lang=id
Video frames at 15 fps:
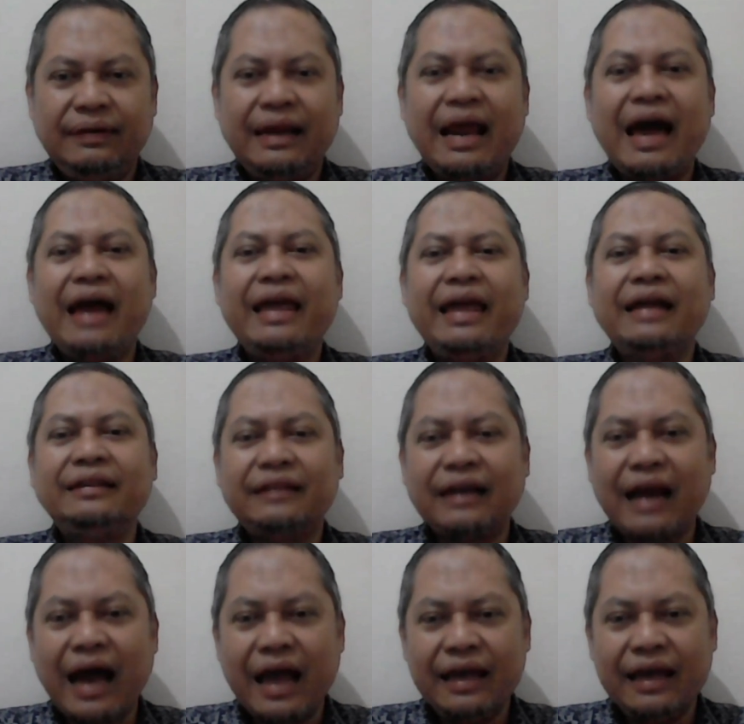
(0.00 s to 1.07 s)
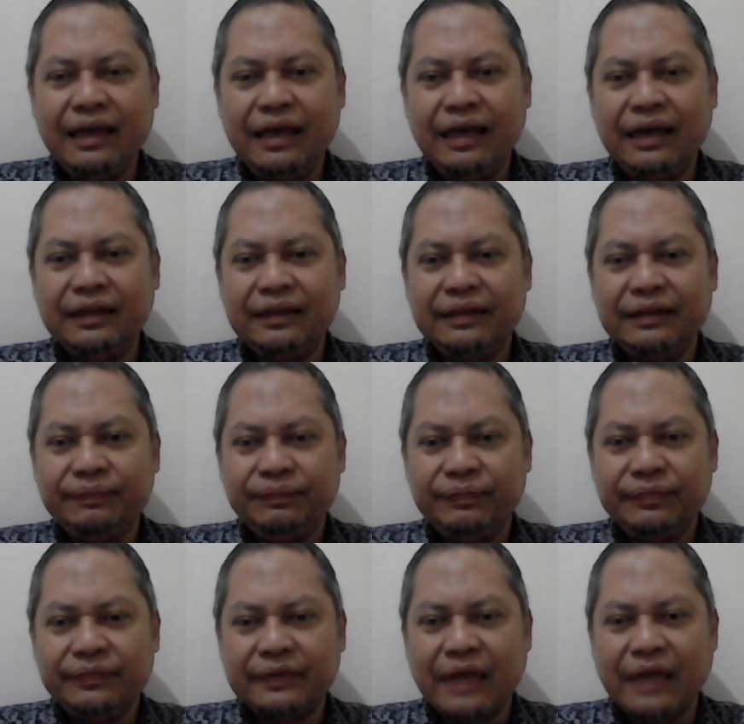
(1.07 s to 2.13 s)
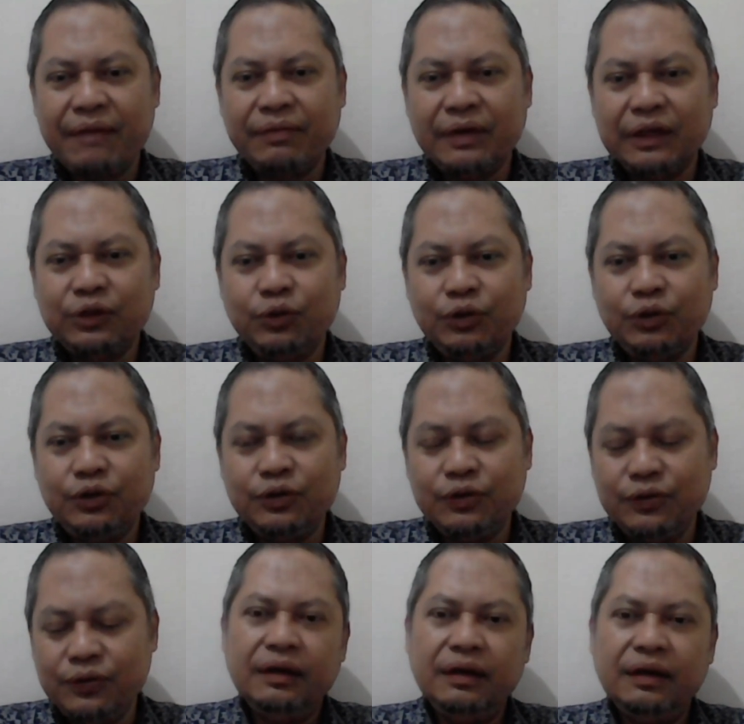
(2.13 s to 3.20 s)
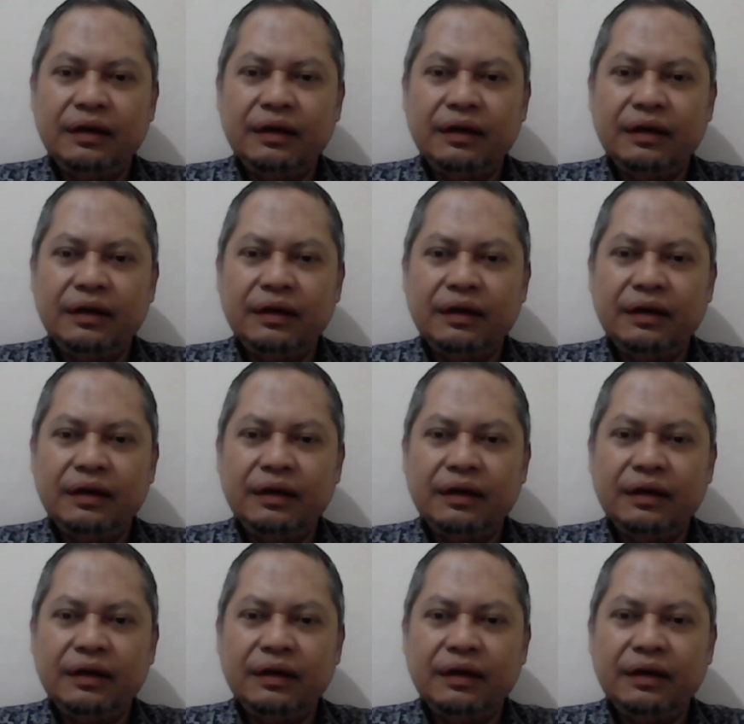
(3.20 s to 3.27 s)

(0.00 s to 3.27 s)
Nah, yang terakhir tahap ketujuh